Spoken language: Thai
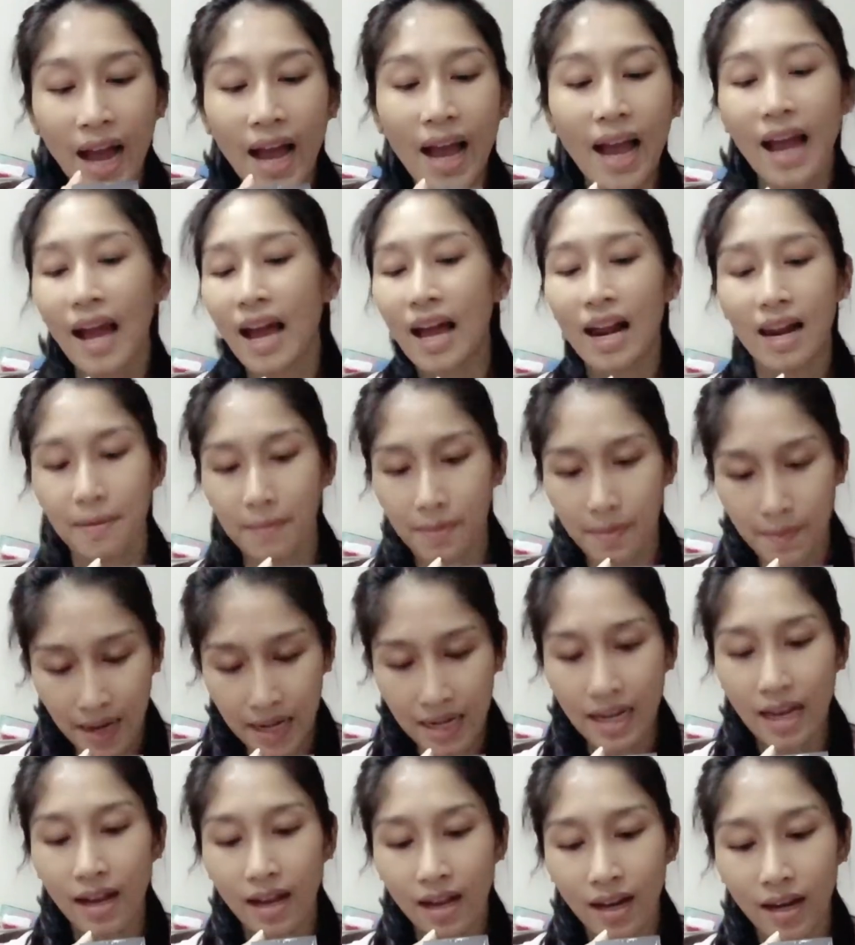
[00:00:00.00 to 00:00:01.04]
ค่าอะไรประมา
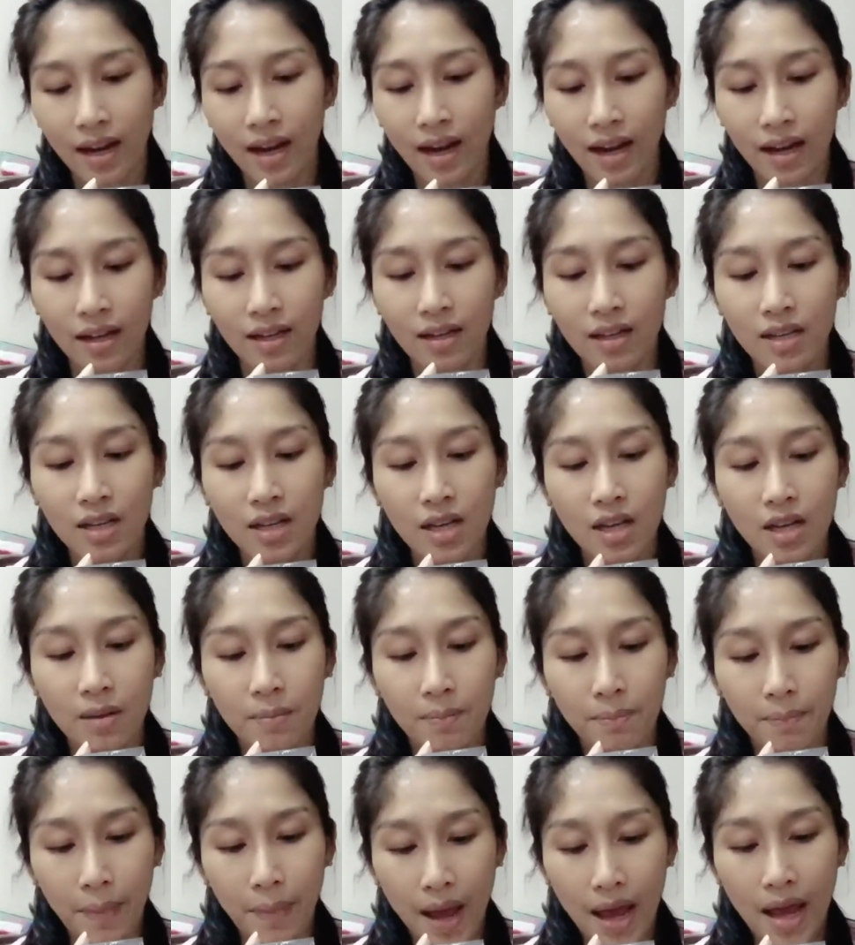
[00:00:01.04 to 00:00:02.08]
ณนี้นะคะ
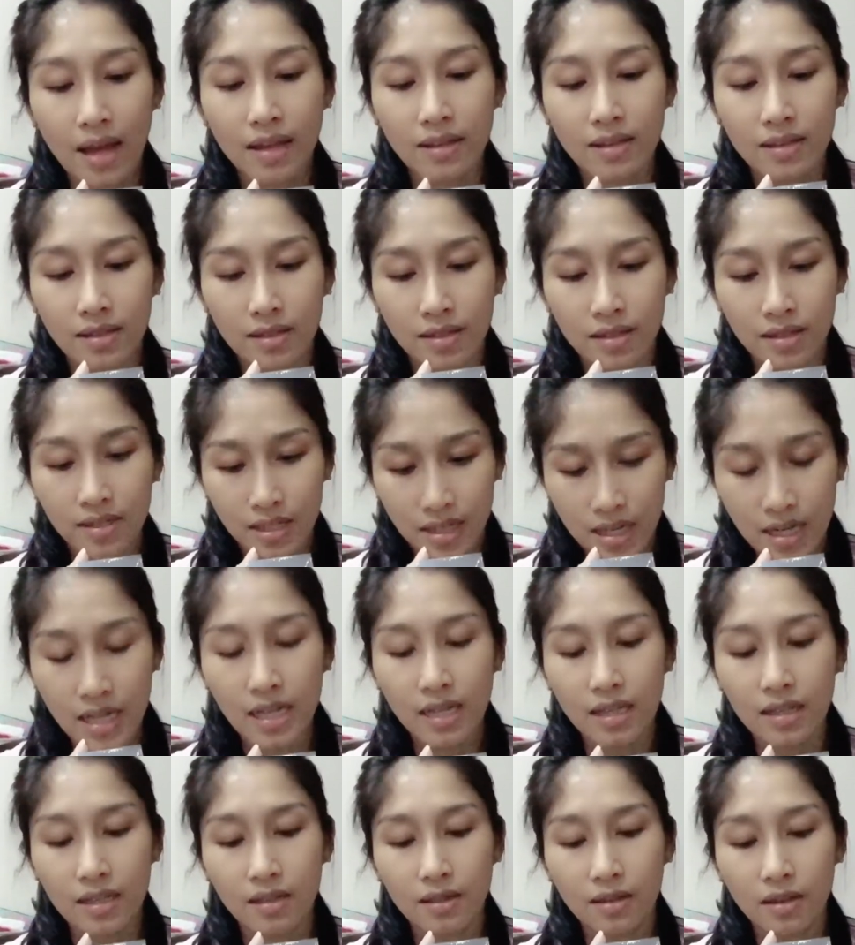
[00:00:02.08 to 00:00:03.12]
8ชนิ
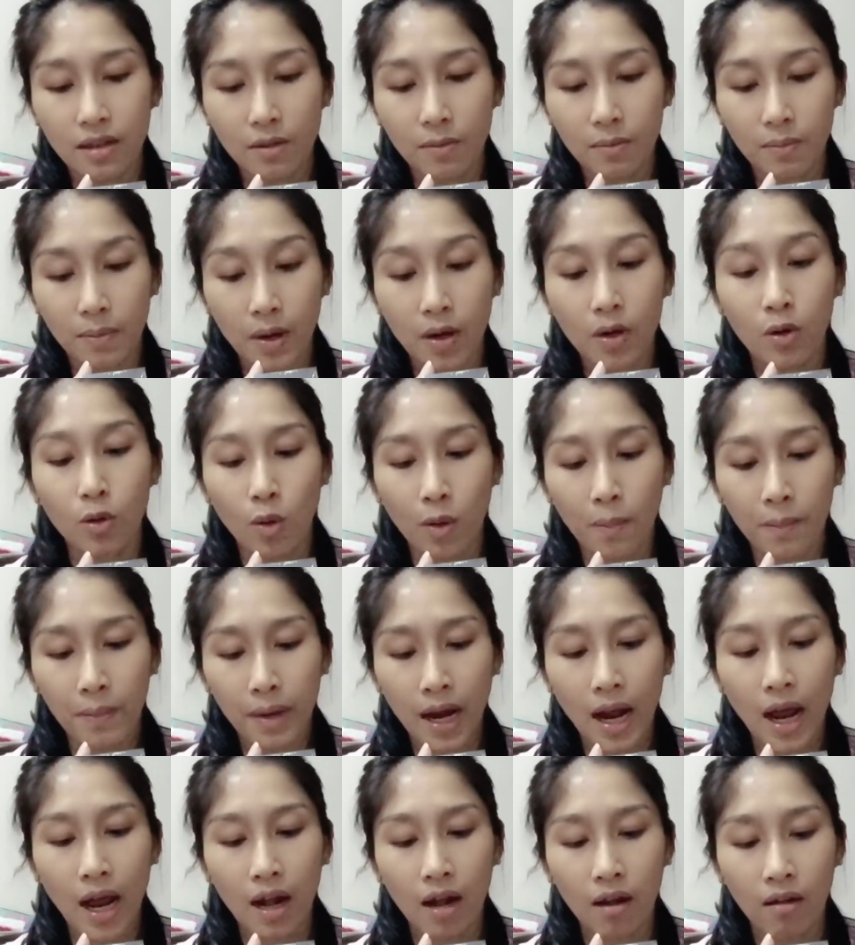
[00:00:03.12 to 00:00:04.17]
ดมารวม
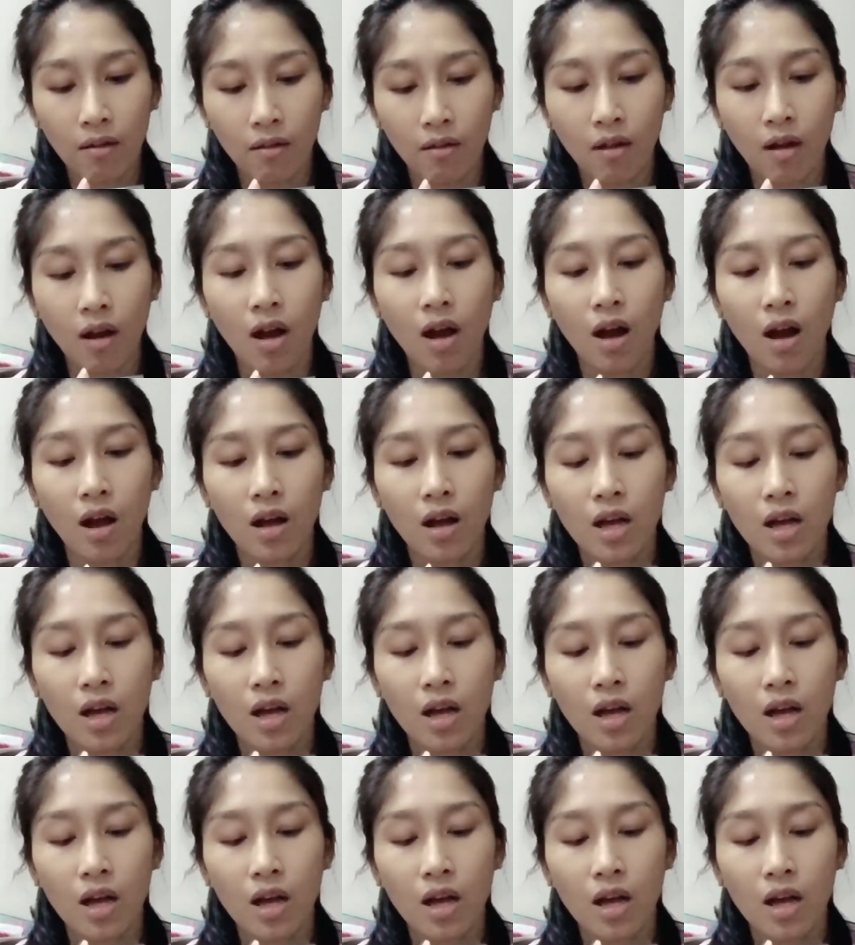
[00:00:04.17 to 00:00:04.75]
กันแล้วก็